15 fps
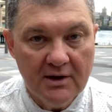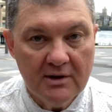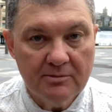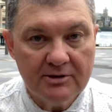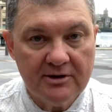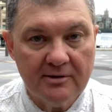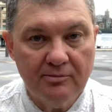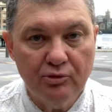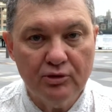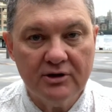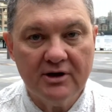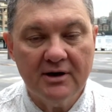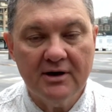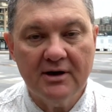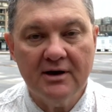
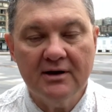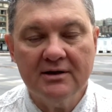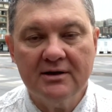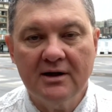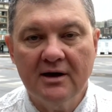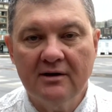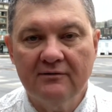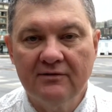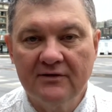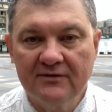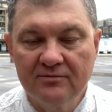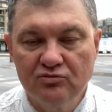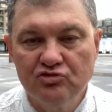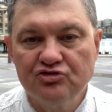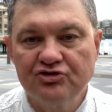Подработка – это
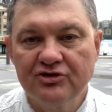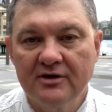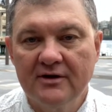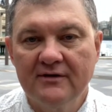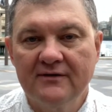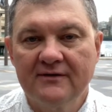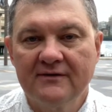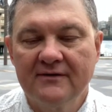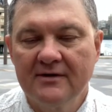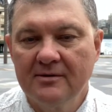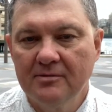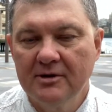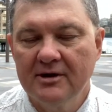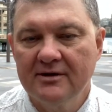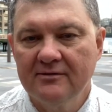возможность
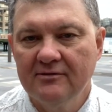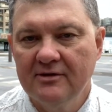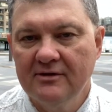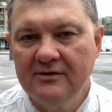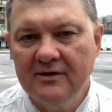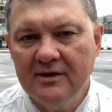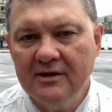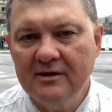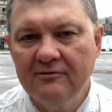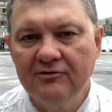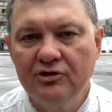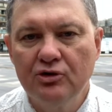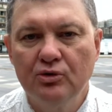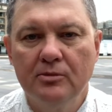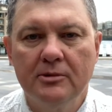зарабатывать деньги, вы
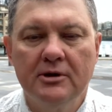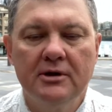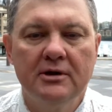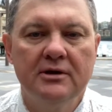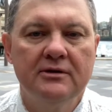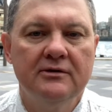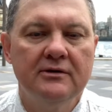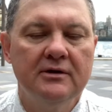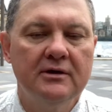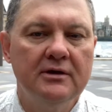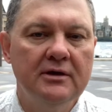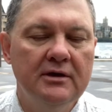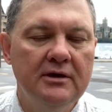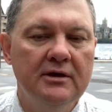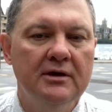думаете,
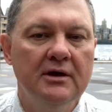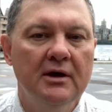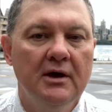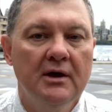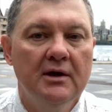и,